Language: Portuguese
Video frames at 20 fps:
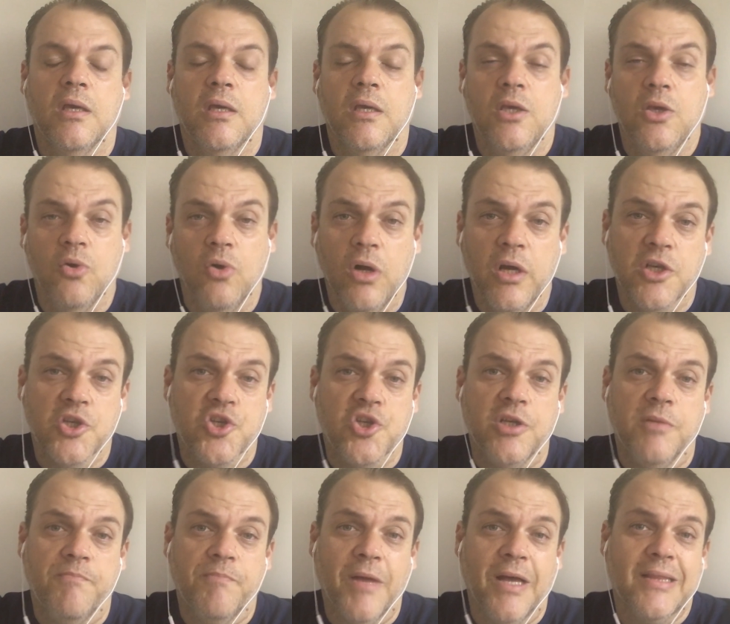E
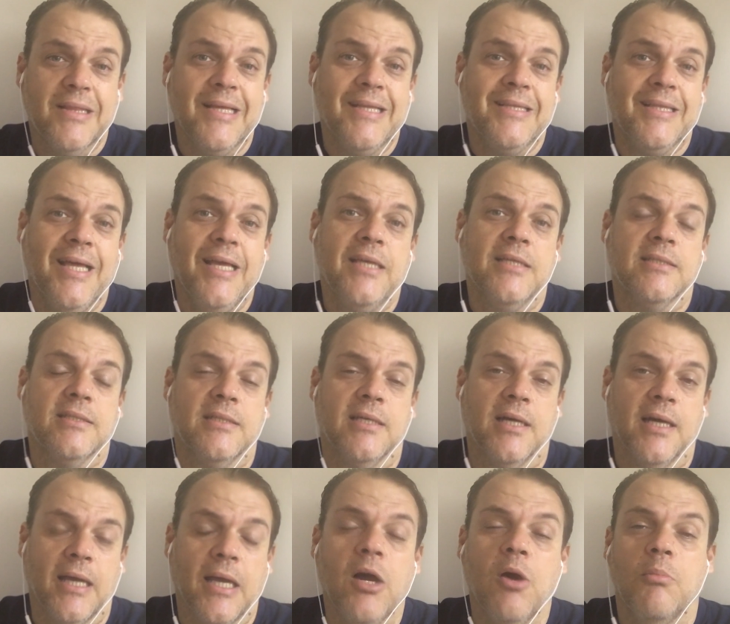hoje, a tendência
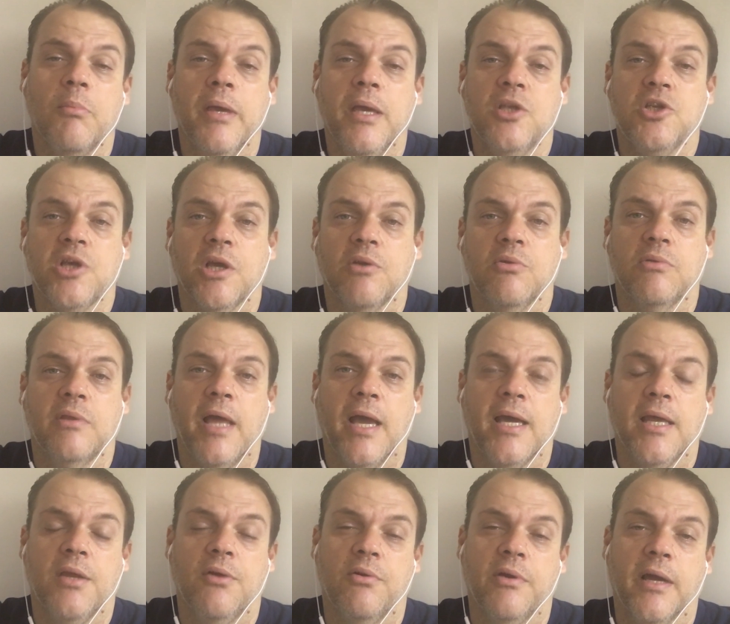realmente é que o
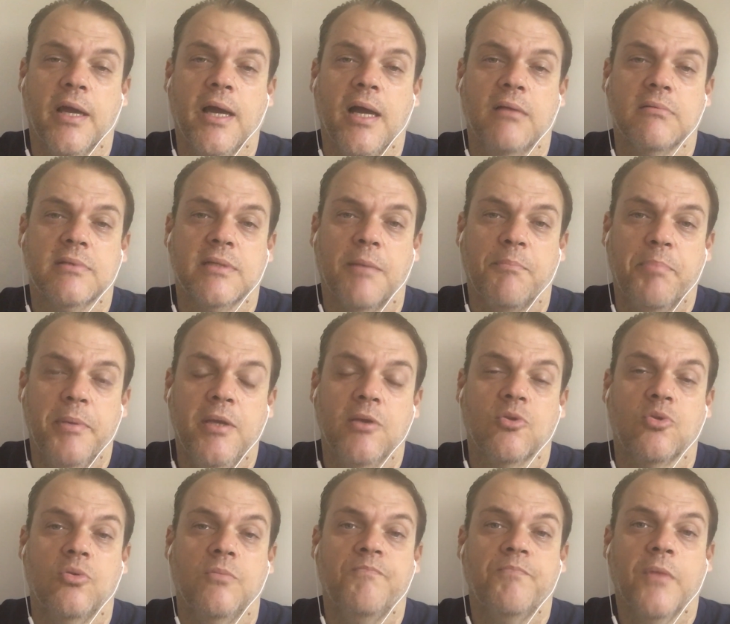técnico Ricardo
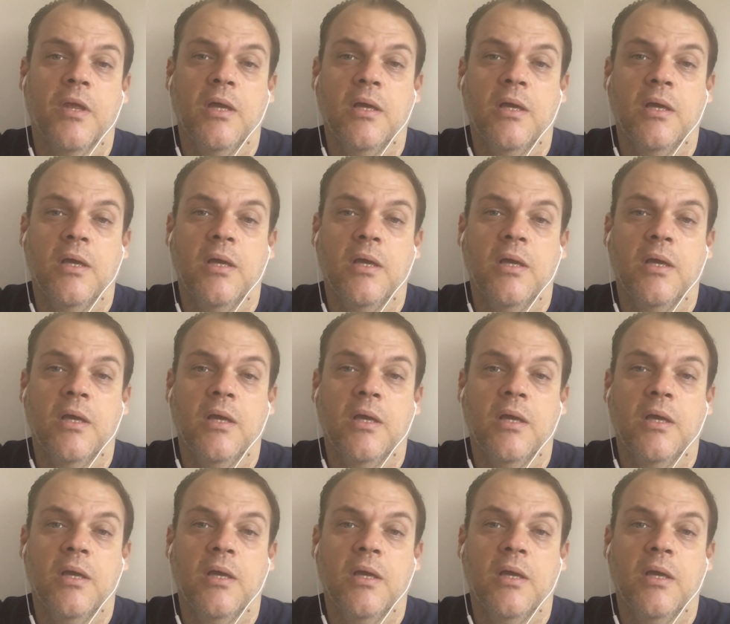Sapinto